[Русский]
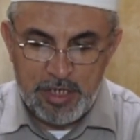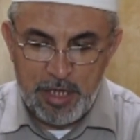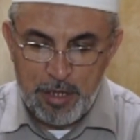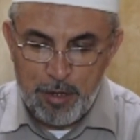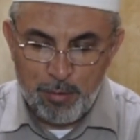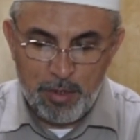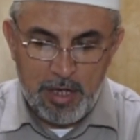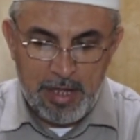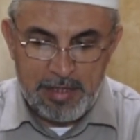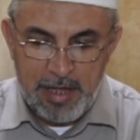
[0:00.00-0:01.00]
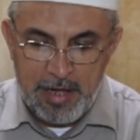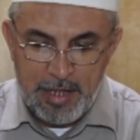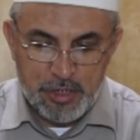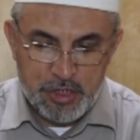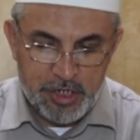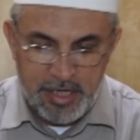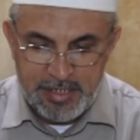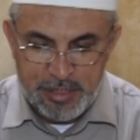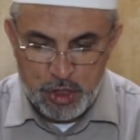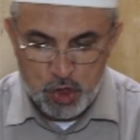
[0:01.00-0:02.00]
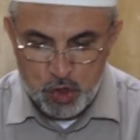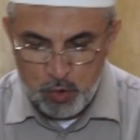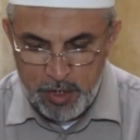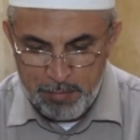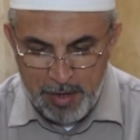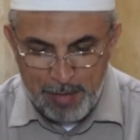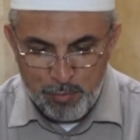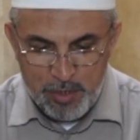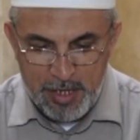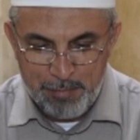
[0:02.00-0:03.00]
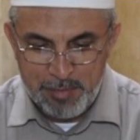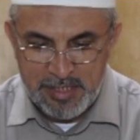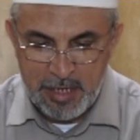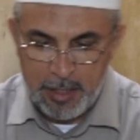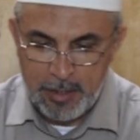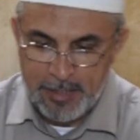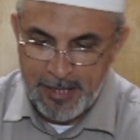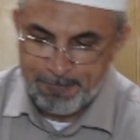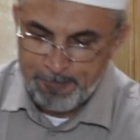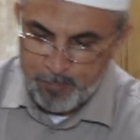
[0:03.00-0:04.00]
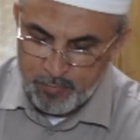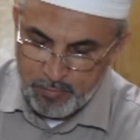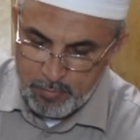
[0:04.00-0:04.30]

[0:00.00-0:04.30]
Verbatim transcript: что ближе к судному дню люди будут любить падаль больше, чем тех,